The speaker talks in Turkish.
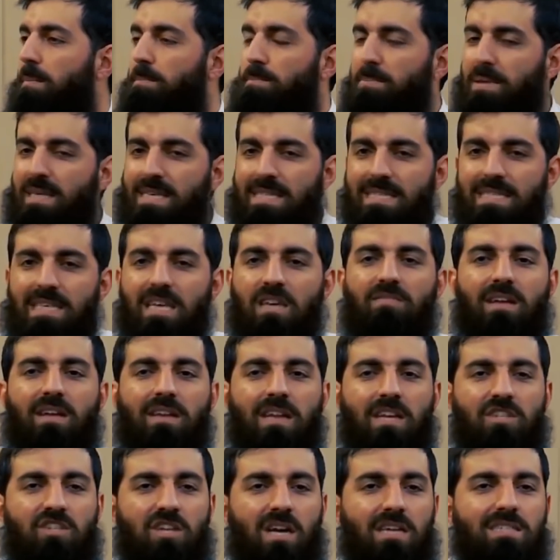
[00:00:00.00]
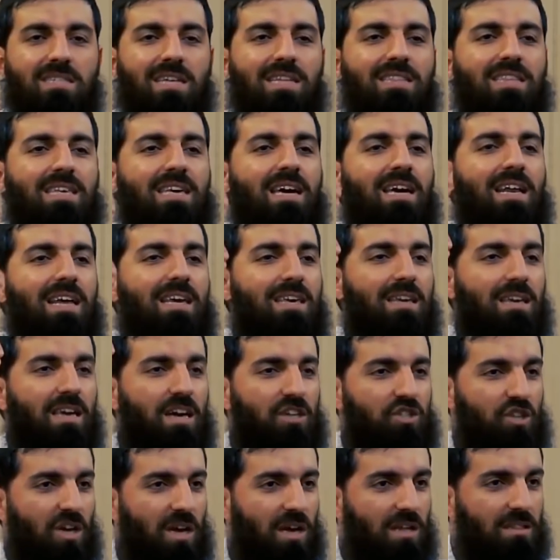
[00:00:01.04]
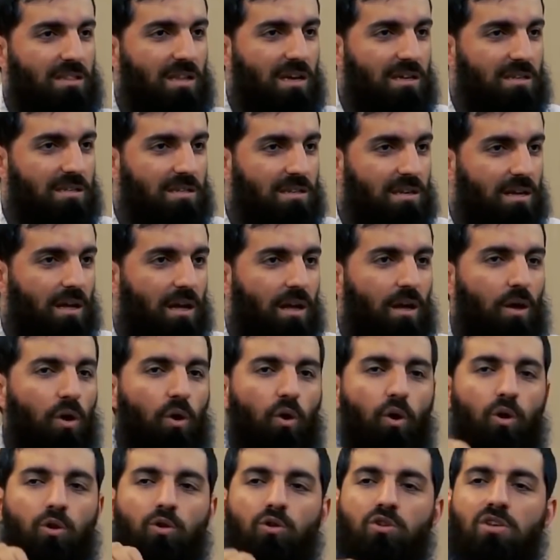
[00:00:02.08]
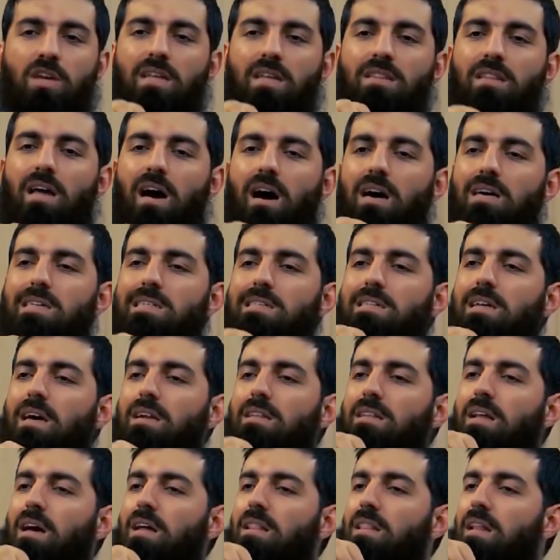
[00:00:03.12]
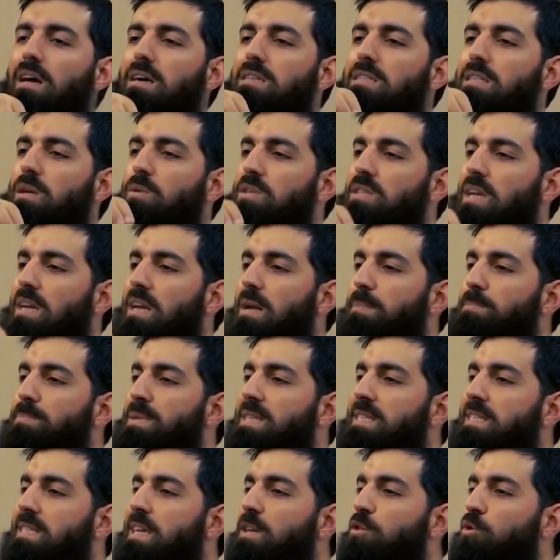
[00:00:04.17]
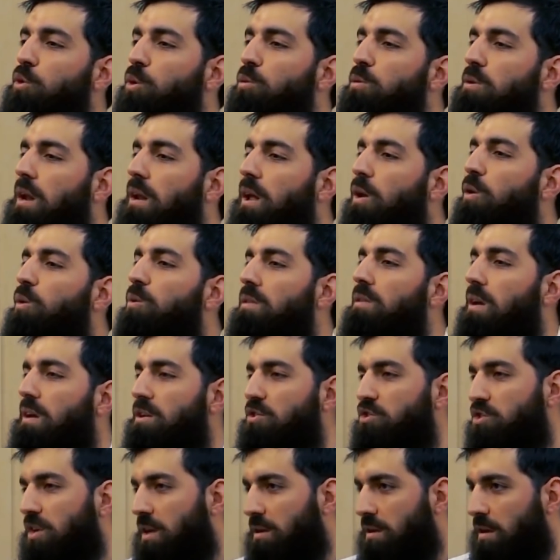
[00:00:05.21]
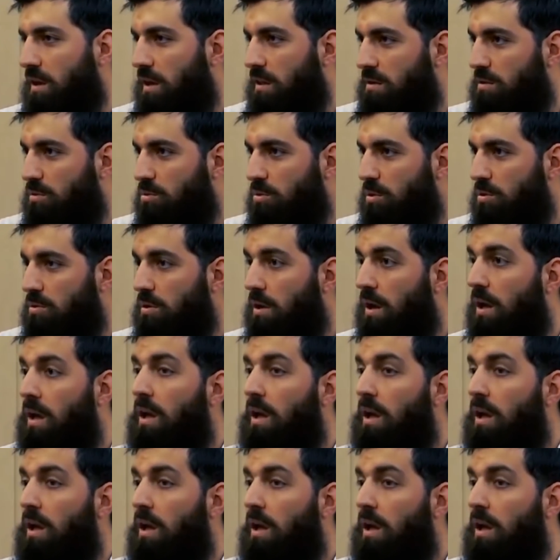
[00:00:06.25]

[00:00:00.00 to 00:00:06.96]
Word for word: Pislik ve necaset yiyerek yaşayanlar ölürken de ağızlarını Allah Azze ve Celle pislik doldurarak onların canını alır diyor.